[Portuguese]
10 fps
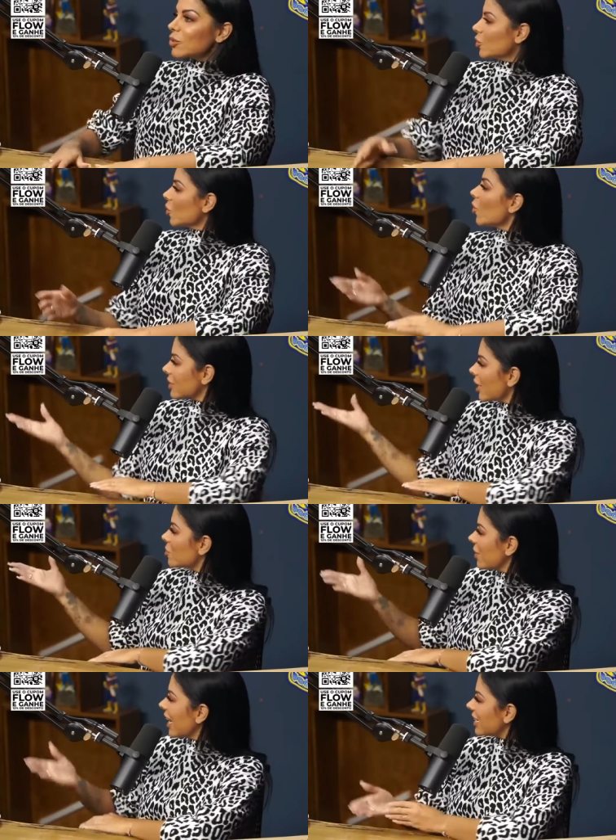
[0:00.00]
tu consegue
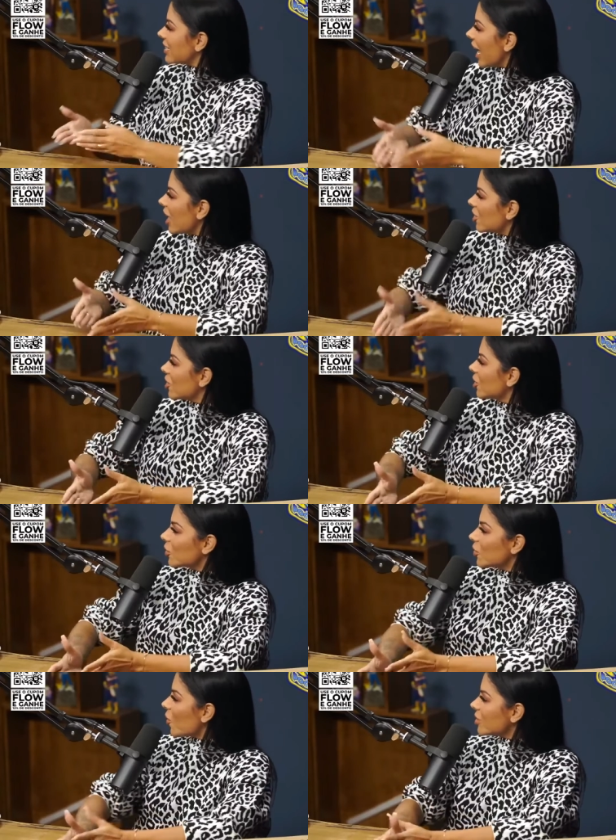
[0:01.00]
explicar certinho? Eu,
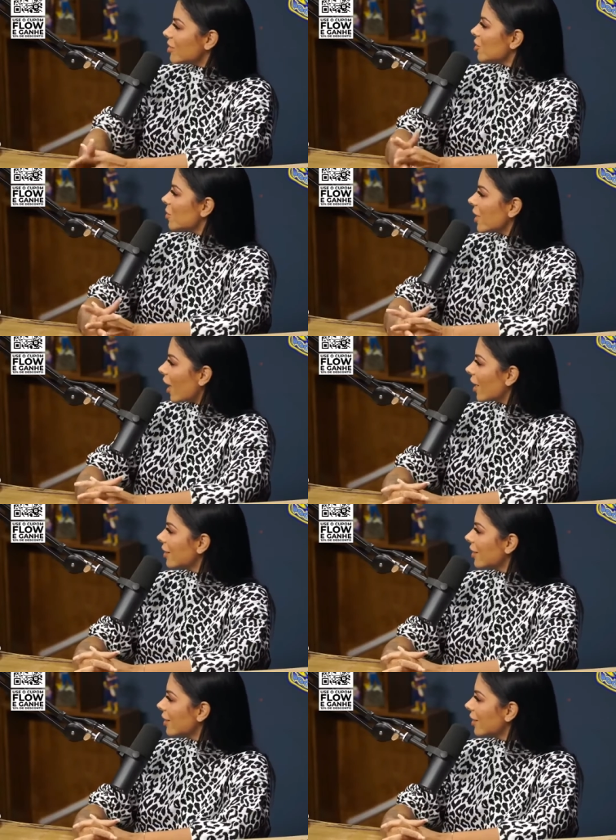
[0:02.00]
eu não consigo ó, explicar. Tu